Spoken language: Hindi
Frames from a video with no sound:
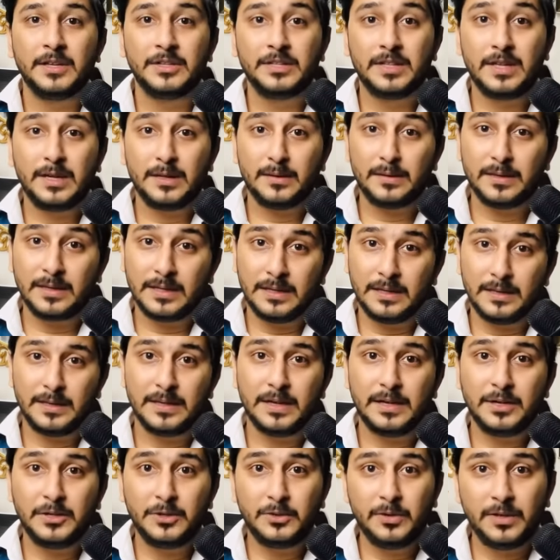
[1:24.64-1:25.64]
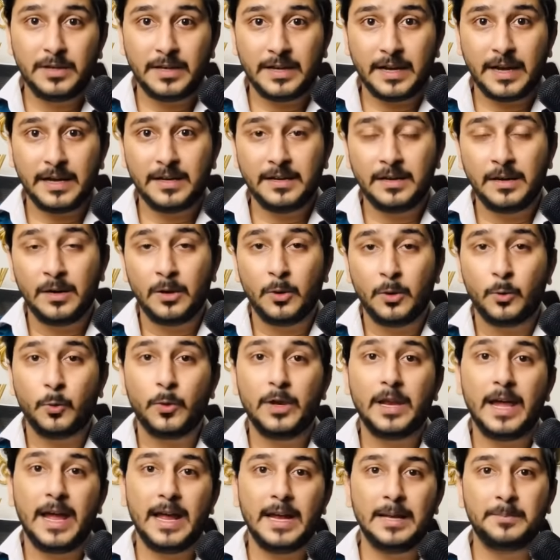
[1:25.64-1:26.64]
द स्किल सेट यू विल गेट
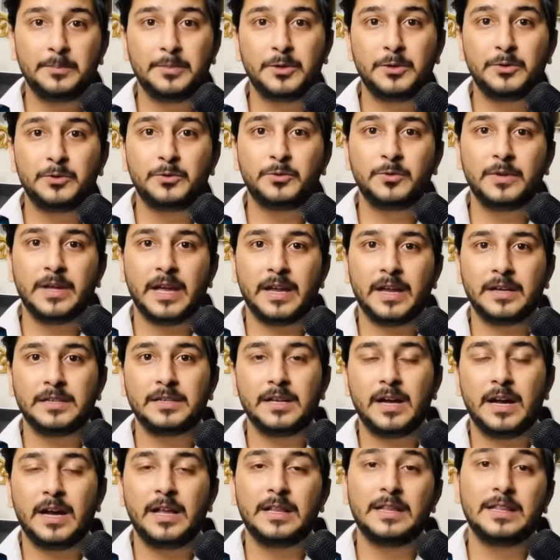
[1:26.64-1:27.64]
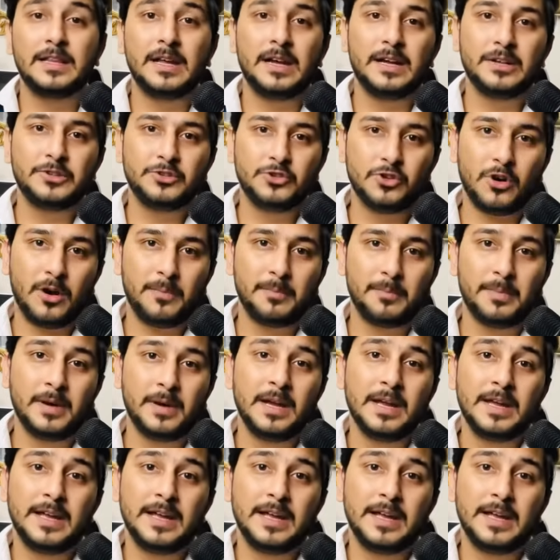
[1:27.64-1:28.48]
विल हेल्प यू टू गेट अ जॉब